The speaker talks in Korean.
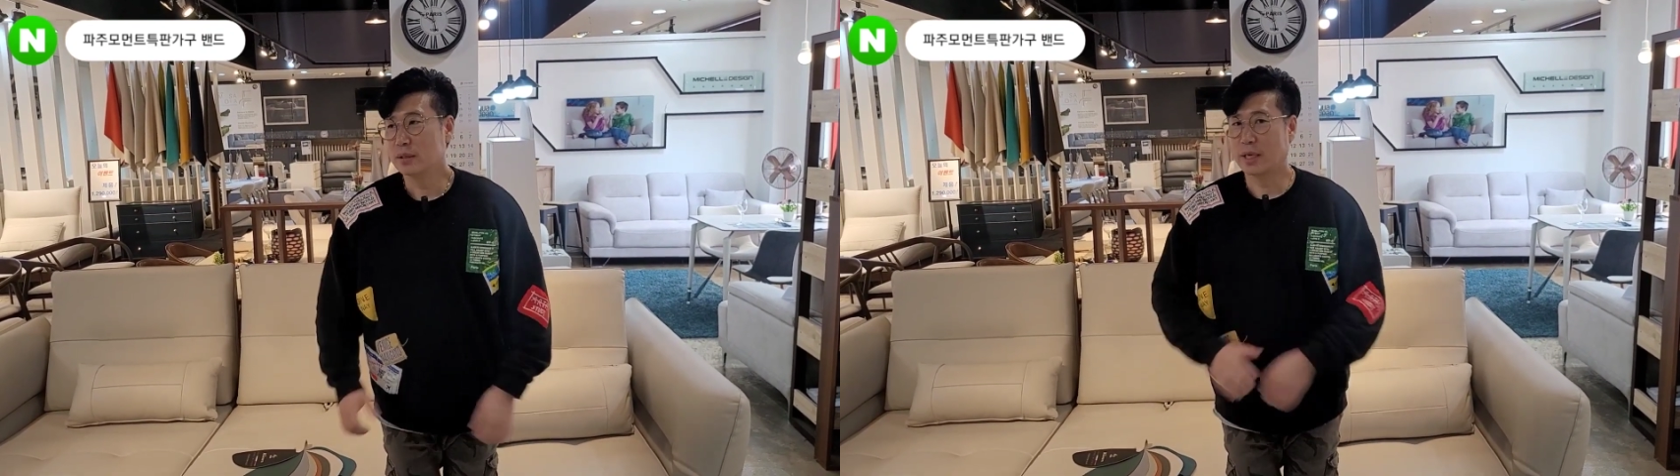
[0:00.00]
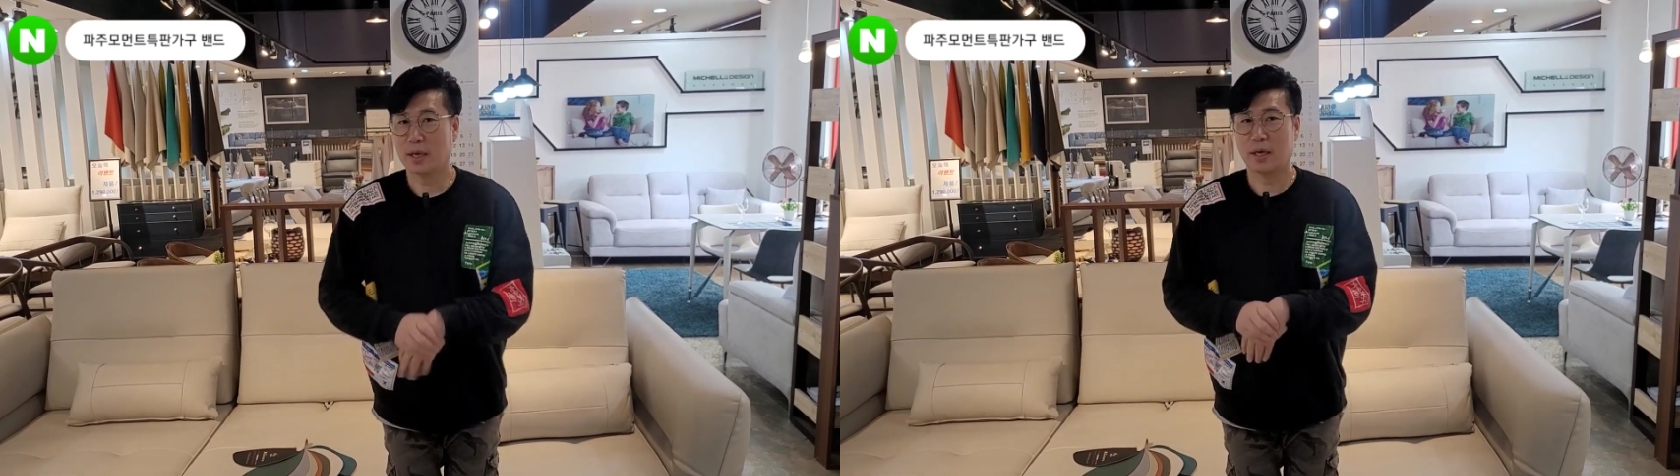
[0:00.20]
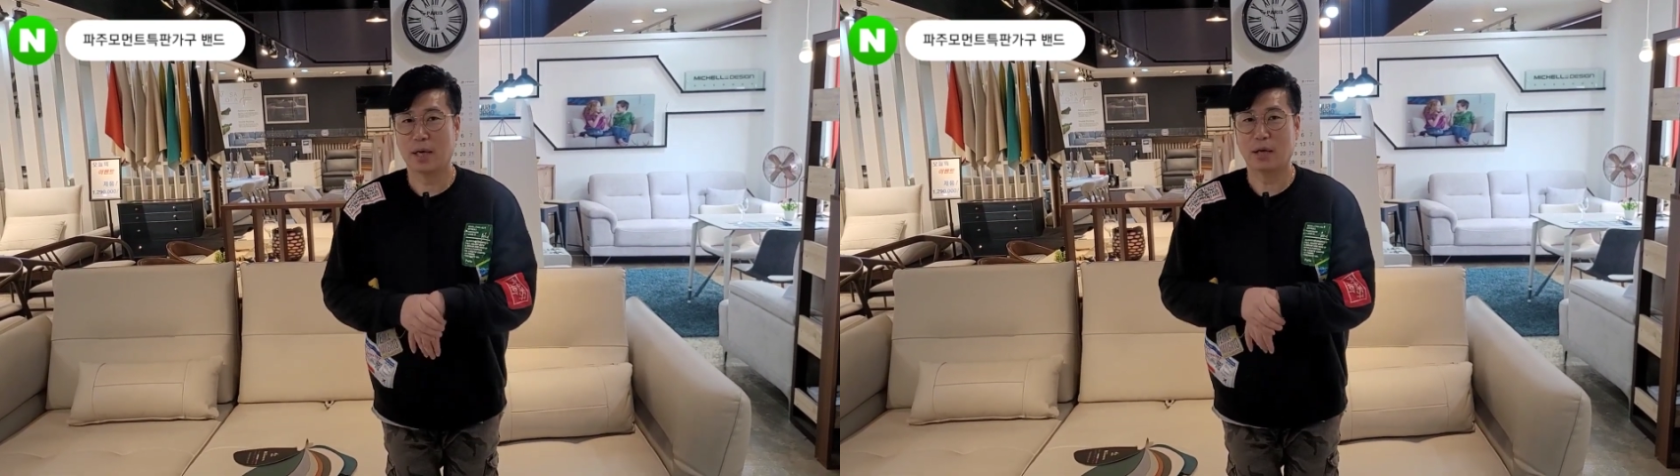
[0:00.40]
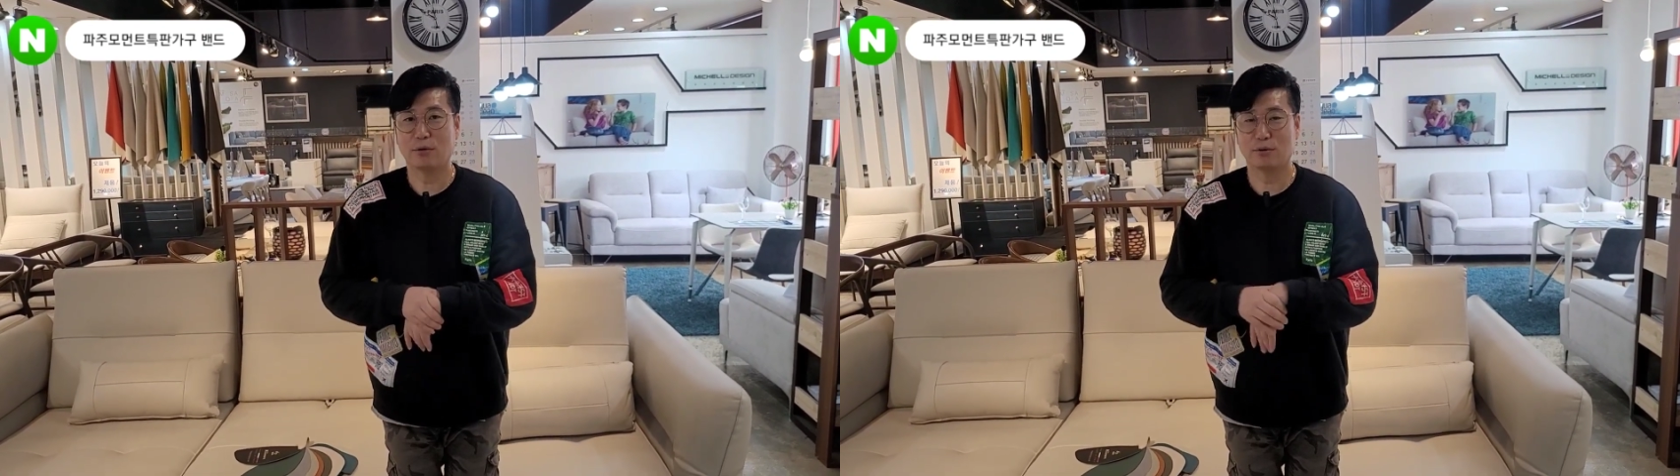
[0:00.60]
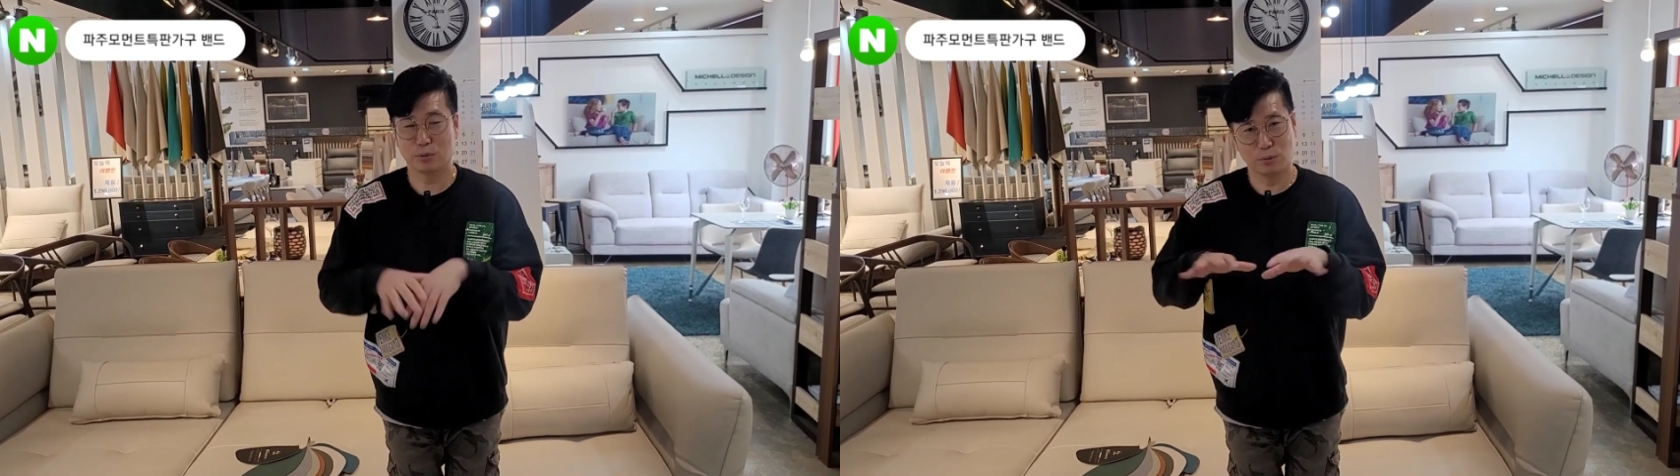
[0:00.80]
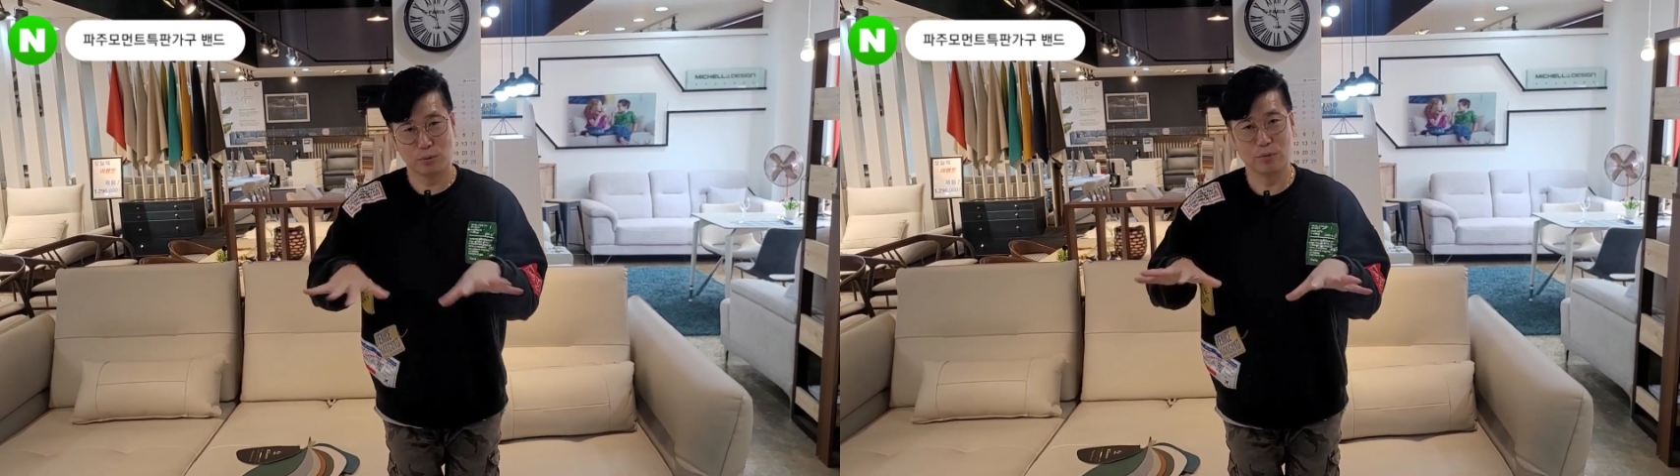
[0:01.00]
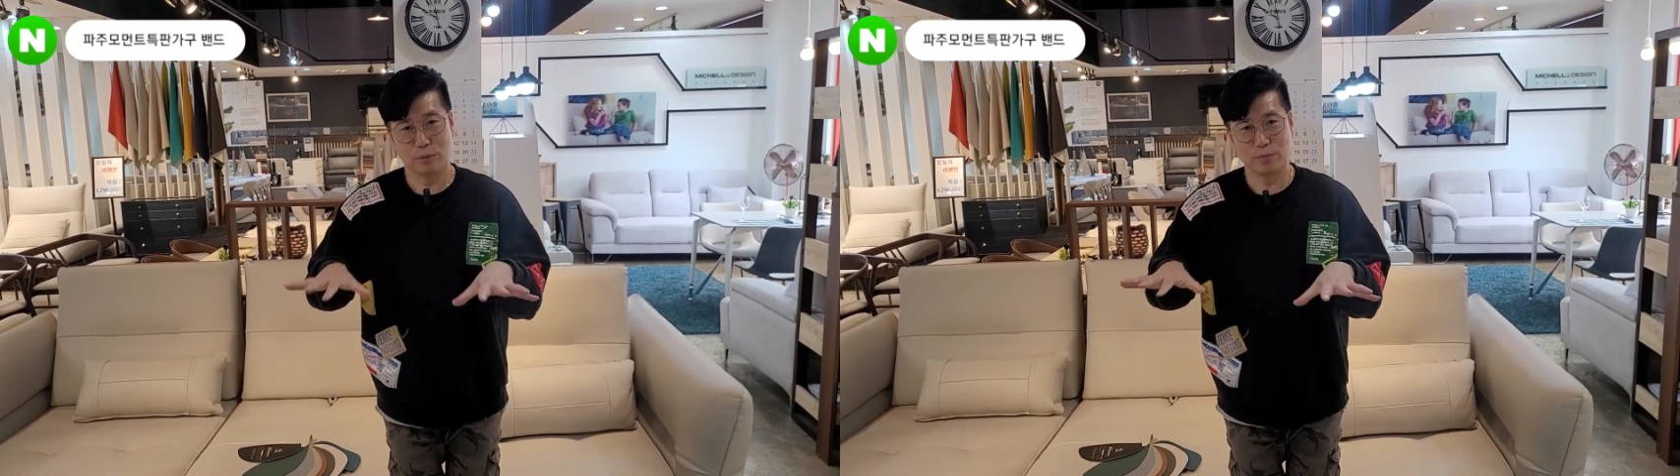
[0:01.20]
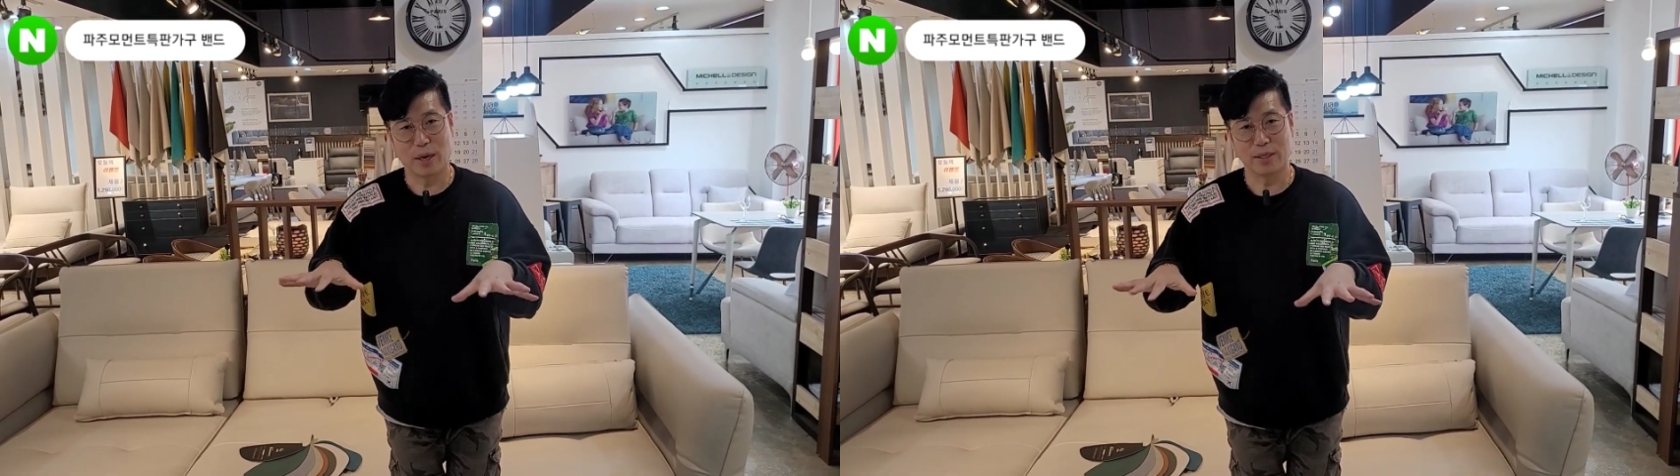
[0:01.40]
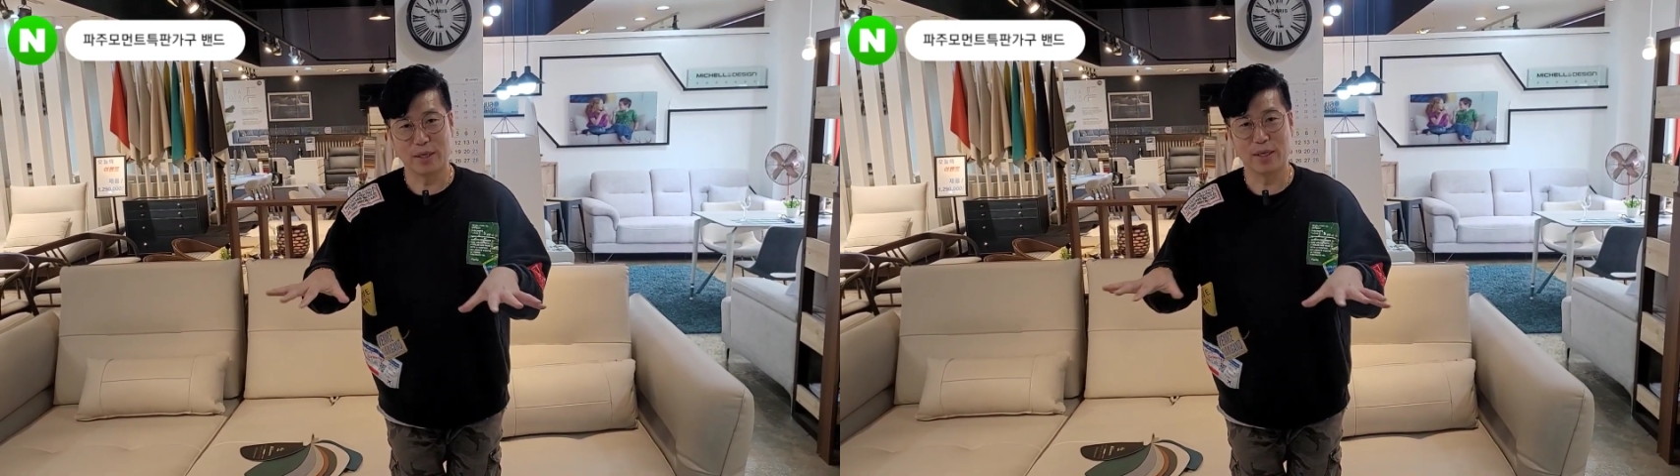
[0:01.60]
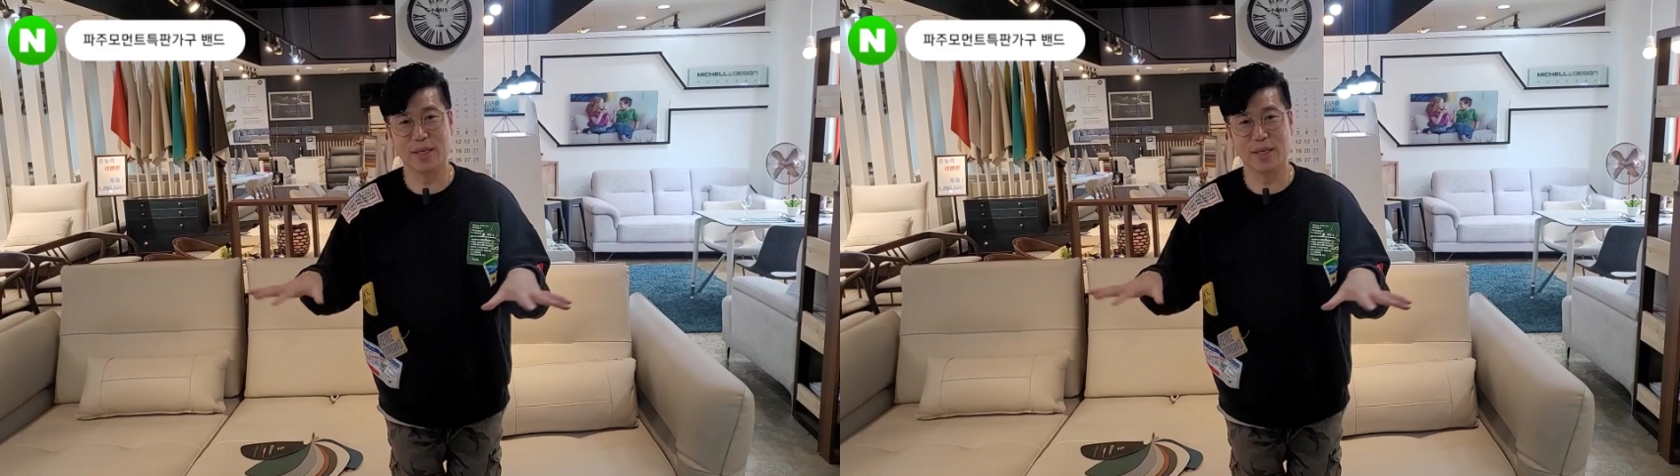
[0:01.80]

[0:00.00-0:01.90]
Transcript: 제가 가격을 또 많이